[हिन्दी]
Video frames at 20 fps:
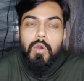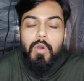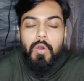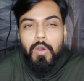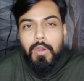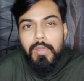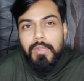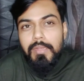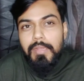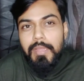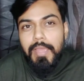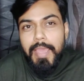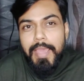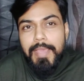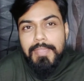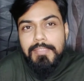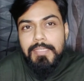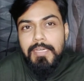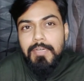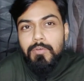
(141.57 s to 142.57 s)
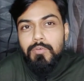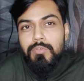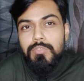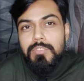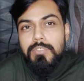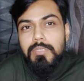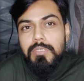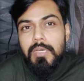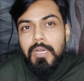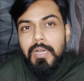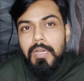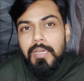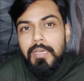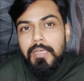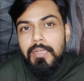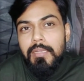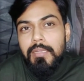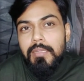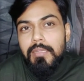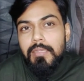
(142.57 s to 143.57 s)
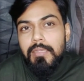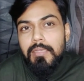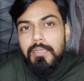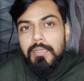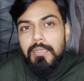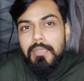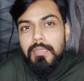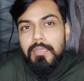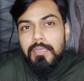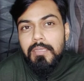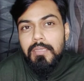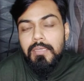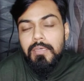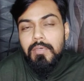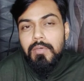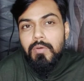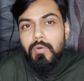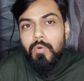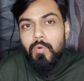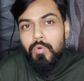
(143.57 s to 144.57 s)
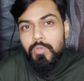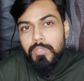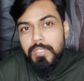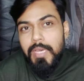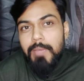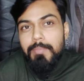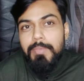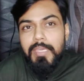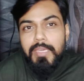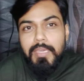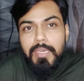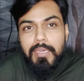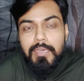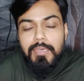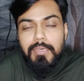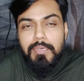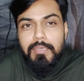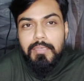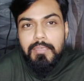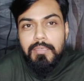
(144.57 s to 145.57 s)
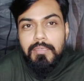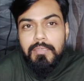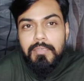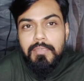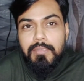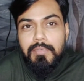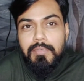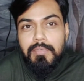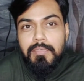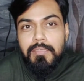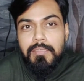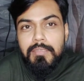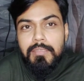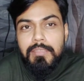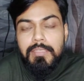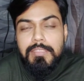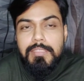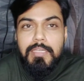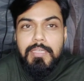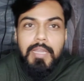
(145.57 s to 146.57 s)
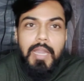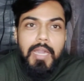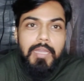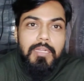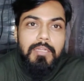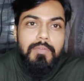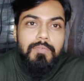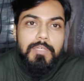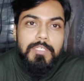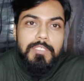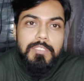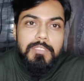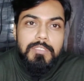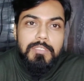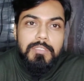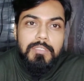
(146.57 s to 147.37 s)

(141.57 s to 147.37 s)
और ऐसा कुछ अगर होता भी है किसी कारणवश